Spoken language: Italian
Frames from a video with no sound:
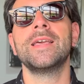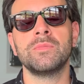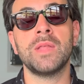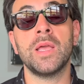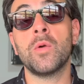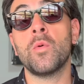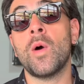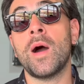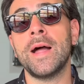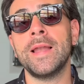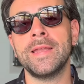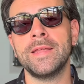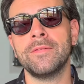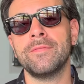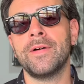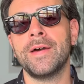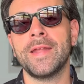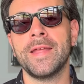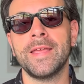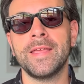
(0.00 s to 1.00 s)
dei quali
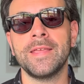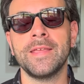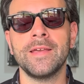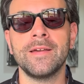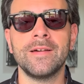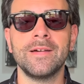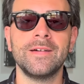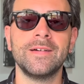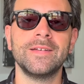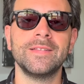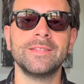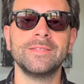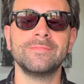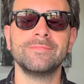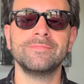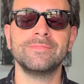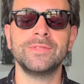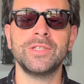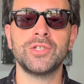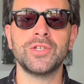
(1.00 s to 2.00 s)
farei eh,
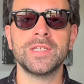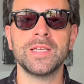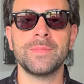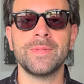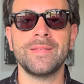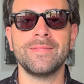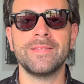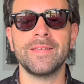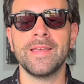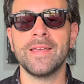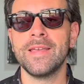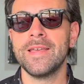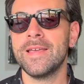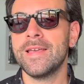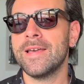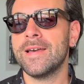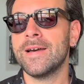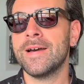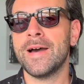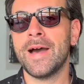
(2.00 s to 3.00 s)
decisamente eh,
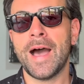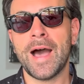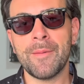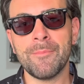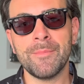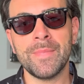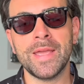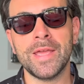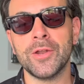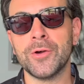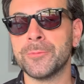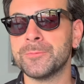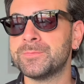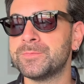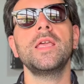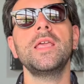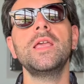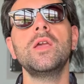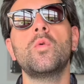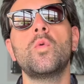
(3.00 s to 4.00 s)
a meno.
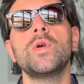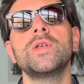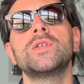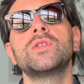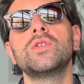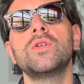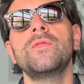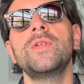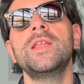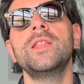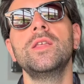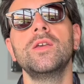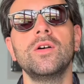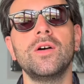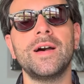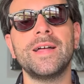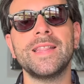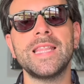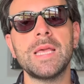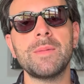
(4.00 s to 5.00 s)
In questo video
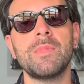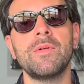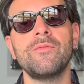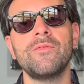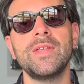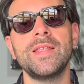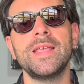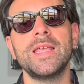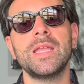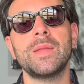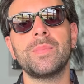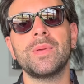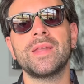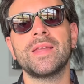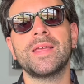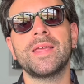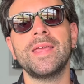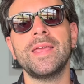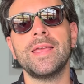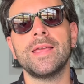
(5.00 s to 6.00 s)
andiamo a vedere
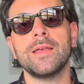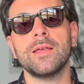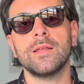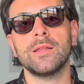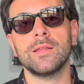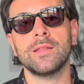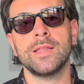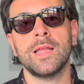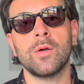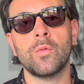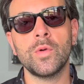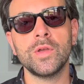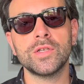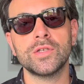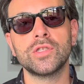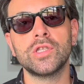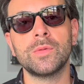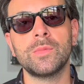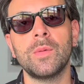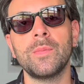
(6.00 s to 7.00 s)
perché da
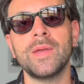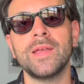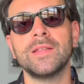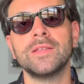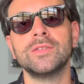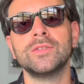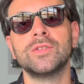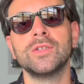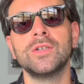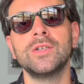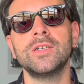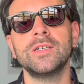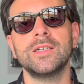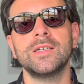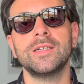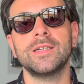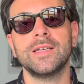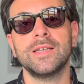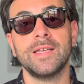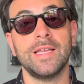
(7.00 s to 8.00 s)
questo
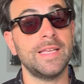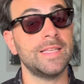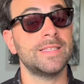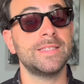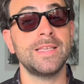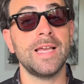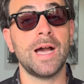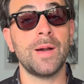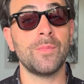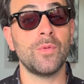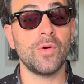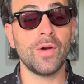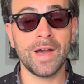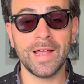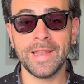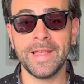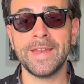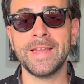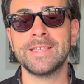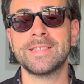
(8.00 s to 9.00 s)
momento e siamo
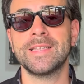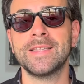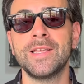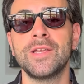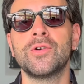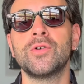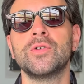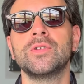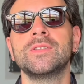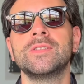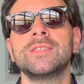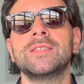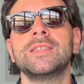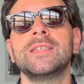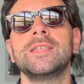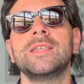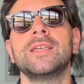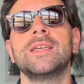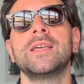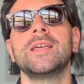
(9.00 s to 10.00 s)
alla resa dei
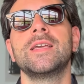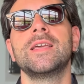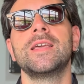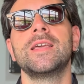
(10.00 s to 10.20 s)
conti